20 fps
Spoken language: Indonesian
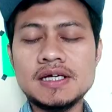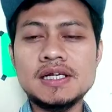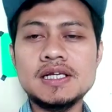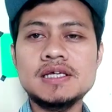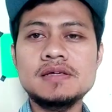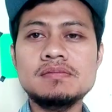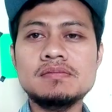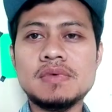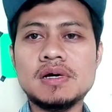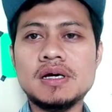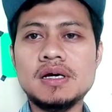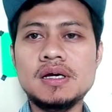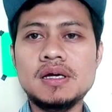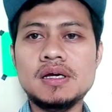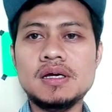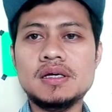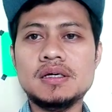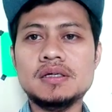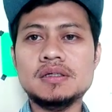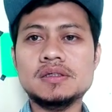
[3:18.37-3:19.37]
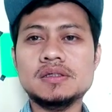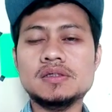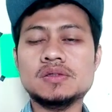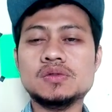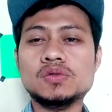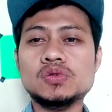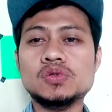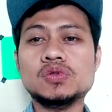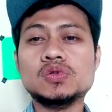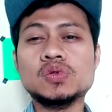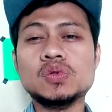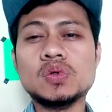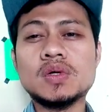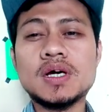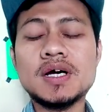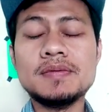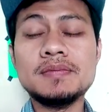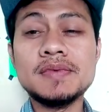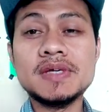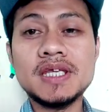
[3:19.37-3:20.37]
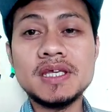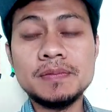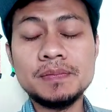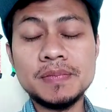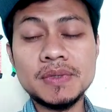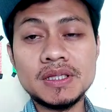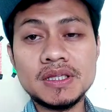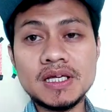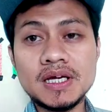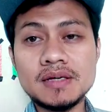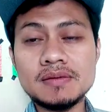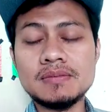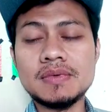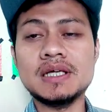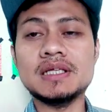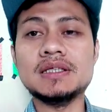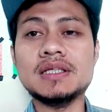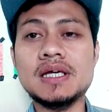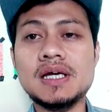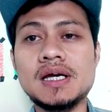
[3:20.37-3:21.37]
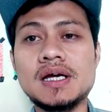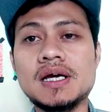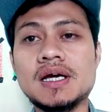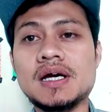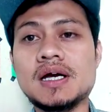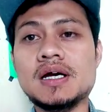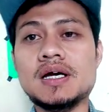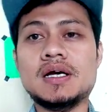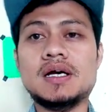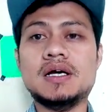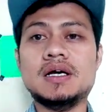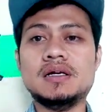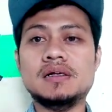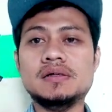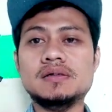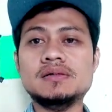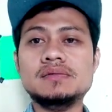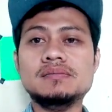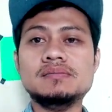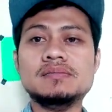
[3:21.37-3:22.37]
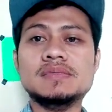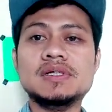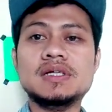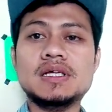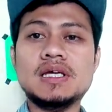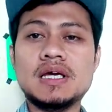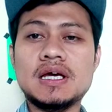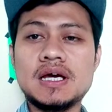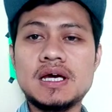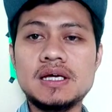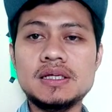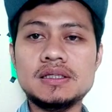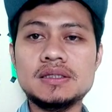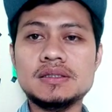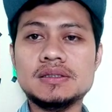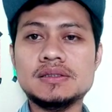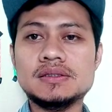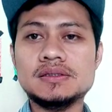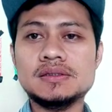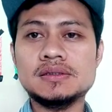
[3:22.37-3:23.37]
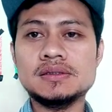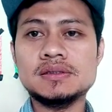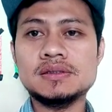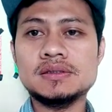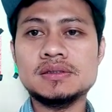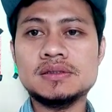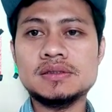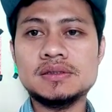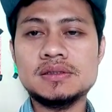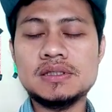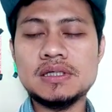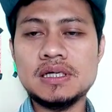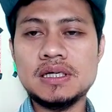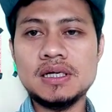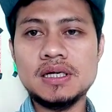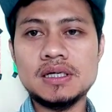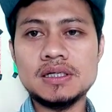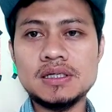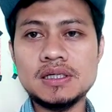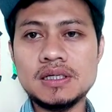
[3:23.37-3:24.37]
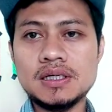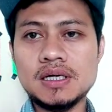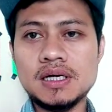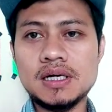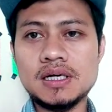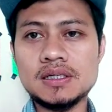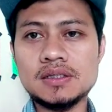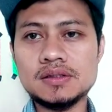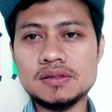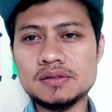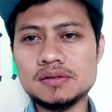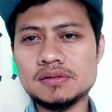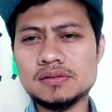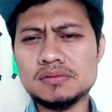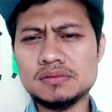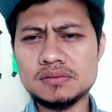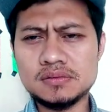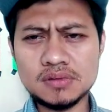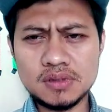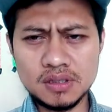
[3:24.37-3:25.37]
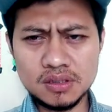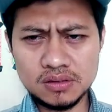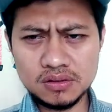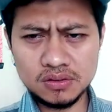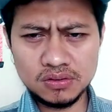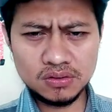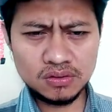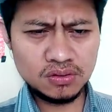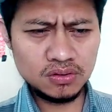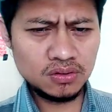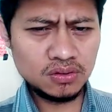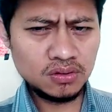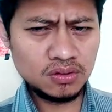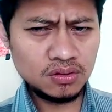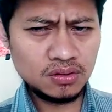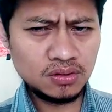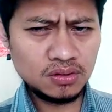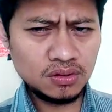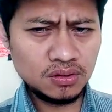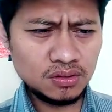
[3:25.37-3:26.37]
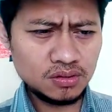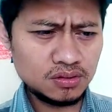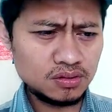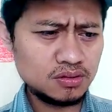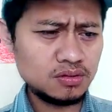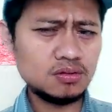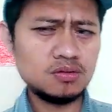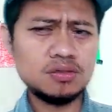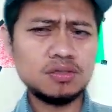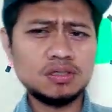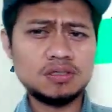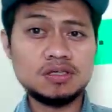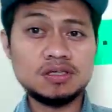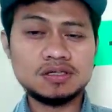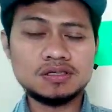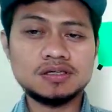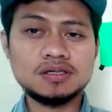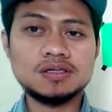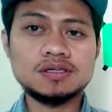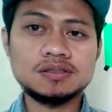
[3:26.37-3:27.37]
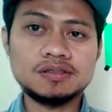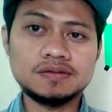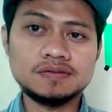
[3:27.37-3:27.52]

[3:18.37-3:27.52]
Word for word: kelima itu suka menyipitkan mata kalau melihat jarak dekat kayak gini aja kalau lihat jatuh